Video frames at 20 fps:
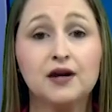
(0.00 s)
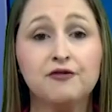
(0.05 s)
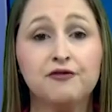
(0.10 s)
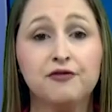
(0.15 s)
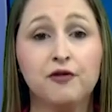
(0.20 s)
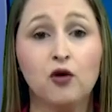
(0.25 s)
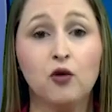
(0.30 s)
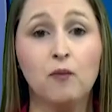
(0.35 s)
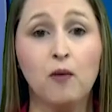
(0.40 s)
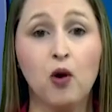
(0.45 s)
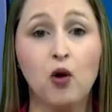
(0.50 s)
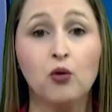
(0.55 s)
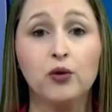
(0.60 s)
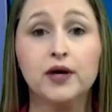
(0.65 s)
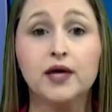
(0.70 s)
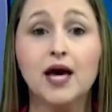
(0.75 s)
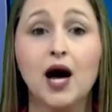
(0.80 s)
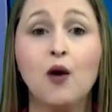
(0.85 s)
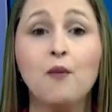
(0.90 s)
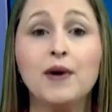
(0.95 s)
informou
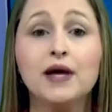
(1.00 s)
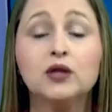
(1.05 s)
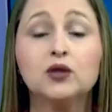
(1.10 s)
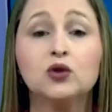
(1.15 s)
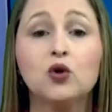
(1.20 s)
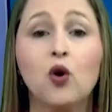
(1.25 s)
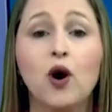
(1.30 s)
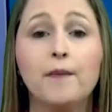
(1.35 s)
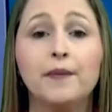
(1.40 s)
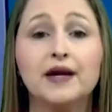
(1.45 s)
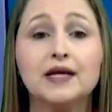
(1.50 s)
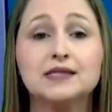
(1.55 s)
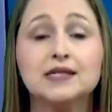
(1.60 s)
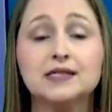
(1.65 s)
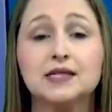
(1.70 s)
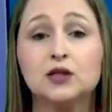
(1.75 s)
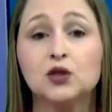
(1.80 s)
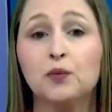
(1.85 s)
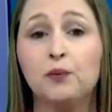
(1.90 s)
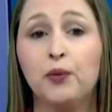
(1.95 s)
que aumentou a
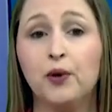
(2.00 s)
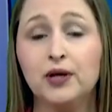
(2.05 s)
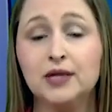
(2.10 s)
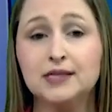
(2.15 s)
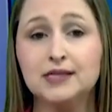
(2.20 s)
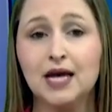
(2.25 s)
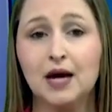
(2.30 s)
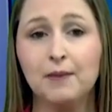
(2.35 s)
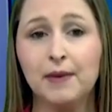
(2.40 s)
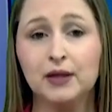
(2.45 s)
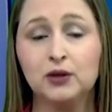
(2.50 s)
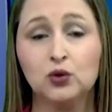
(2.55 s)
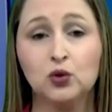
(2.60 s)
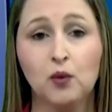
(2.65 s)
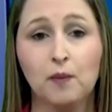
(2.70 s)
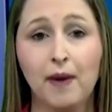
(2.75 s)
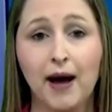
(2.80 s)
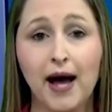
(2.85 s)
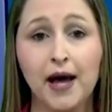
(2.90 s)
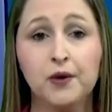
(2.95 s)
presença do policiamento no
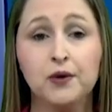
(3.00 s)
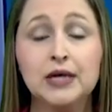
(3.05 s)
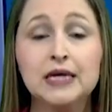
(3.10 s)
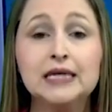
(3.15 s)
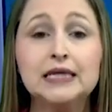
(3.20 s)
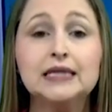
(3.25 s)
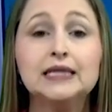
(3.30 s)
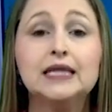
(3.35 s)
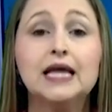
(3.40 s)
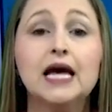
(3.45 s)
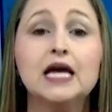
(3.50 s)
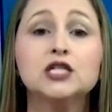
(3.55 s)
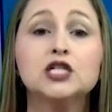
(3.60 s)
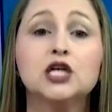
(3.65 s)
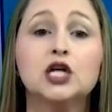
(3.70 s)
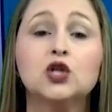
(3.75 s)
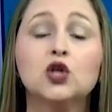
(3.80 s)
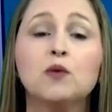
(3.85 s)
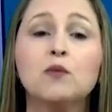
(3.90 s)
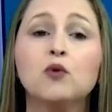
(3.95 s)
bairro desde
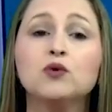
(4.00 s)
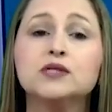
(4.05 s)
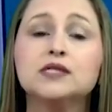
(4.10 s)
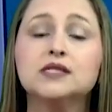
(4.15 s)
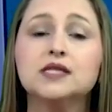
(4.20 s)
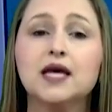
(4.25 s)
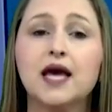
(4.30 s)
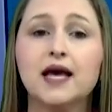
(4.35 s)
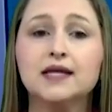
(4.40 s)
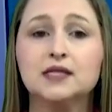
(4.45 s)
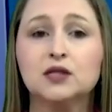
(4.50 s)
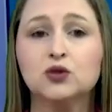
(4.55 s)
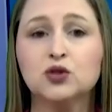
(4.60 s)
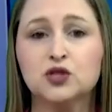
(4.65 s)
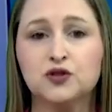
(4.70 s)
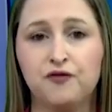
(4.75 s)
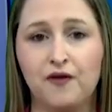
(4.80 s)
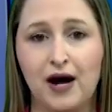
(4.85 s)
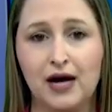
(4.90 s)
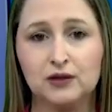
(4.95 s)
que tomou ciência
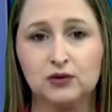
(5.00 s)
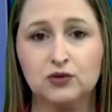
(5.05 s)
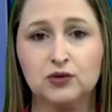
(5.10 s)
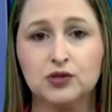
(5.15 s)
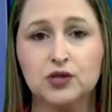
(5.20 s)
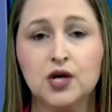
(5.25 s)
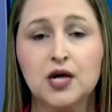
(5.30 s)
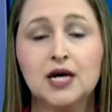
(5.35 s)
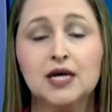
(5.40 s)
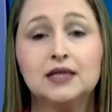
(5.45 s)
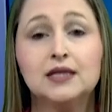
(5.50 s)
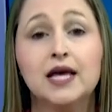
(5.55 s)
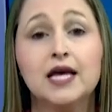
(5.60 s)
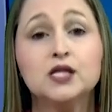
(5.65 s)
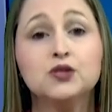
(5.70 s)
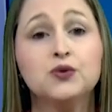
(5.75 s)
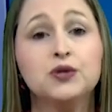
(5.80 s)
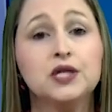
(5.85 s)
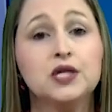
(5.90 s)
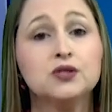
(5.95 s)
dos fatos,
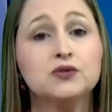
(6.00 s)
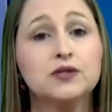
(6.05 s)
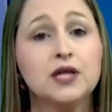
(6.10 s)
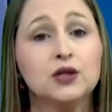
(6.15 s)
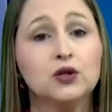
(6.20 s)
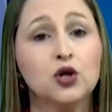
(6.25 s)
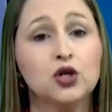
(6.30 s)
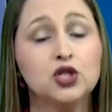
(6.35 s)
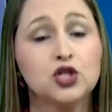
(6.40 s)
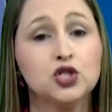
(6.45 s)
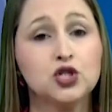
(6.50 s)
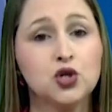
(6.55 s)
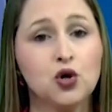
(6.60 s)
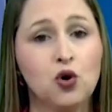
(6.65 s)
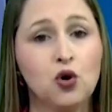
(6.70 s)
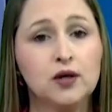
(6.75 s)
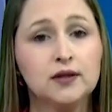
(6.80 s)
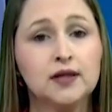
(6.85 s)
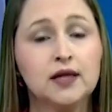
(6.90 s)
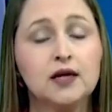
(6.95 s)
desde o início da noite de
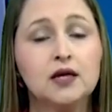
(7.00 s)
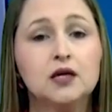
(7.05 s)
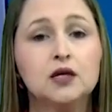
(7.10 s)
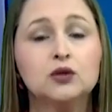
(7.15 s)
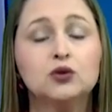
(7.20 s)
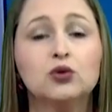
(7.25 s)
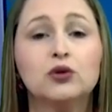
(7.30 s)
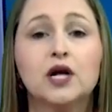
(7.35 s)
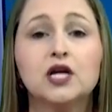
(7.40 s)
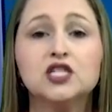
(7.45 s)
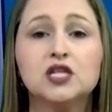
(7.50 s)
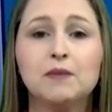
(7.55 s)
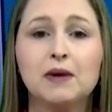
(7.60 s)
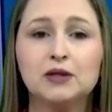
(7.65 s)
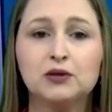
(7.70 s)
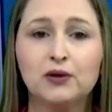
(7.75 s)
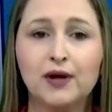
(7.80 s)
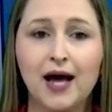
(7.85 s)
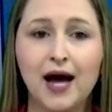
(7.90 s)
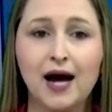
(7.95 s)
ontem, durante a
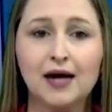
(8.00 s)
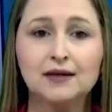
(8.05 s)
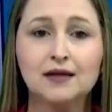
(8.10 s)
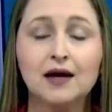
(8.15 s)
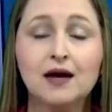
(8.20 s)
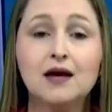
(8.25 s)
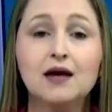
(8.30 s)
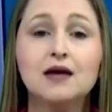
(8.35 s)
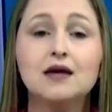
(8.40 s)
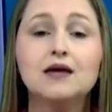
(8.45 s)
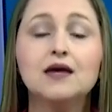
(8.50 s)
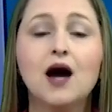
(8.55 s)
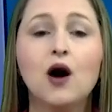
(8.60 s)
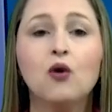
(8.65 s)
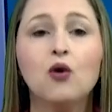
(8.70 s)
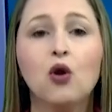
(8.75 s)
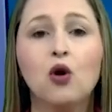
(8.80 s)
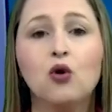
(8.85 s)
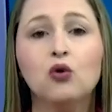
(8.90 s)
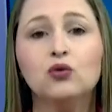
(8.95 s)
madrugada e ao
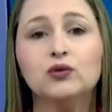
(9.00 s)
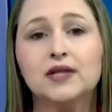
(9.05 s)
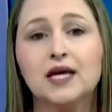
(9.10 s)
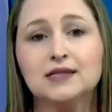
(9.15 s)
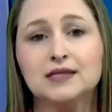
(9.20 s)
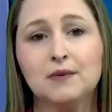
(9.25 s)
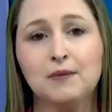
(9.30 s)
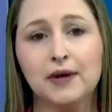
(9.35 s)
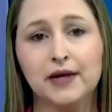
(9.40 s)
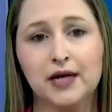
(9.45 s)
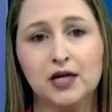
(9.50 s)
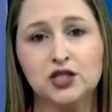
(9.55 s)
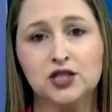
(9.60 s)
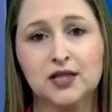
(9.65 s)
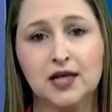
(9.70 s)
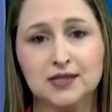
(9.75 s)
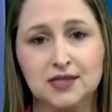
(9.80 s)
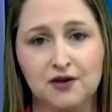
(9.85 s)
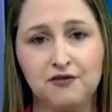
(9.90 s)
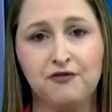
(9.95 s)
longo dessa manhã de
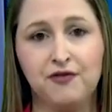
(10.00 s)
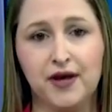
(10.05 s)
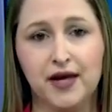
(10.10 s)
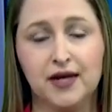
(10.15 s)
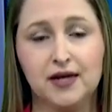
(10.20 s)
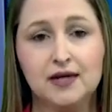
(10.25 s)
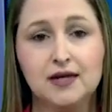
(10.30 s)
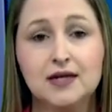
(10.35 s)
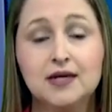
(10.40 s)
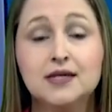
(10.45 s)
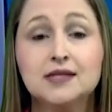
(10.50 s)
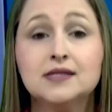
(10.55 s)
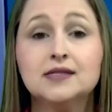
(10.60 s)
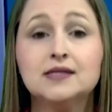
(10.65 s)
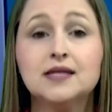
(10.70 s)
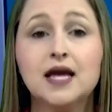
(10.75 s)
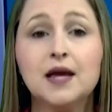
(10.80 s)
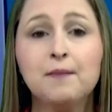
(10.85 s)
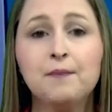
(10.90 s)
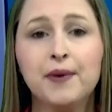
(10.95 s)
terça-feira,
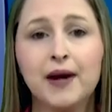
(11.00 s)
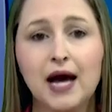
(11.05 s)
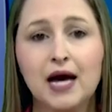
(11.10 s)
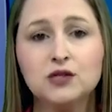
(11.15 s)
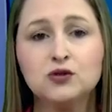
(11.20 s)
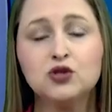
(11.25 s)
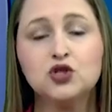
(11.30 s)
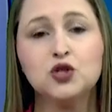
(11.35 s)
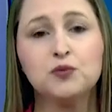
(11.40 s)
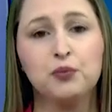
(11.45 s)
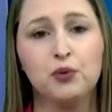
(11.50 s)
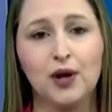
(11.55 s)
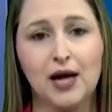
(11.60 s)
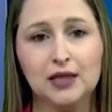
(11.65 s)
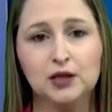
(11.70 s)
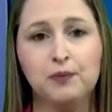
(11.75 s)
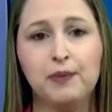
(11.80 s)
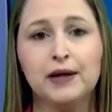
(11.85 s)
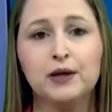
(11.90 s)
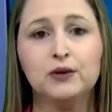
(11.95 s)
sem prazo
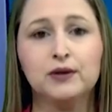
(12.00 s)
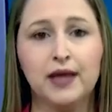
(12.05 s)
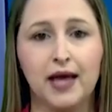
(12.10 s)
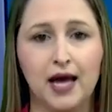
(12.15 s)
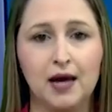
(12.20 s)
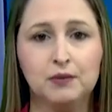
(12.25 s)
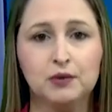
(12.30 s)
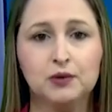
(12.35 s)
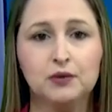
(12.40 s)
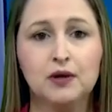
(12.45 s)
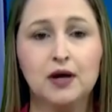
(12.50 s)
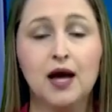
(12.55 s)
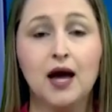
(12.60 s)
estipulado para o término.